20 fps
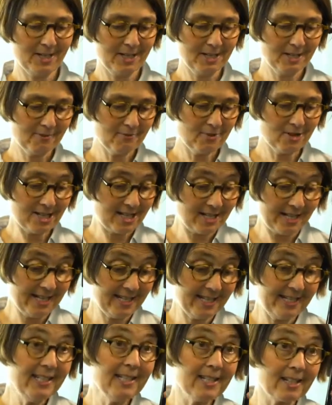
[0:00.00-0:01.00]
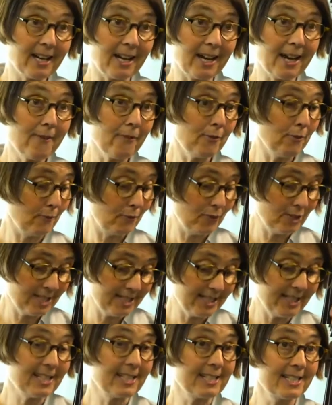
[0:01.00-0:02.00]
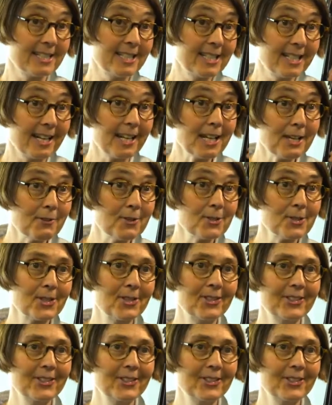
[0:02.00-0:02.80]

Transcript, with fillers: Und andere wollen gleich hier greifen und wundern sich, dass es nicht gleich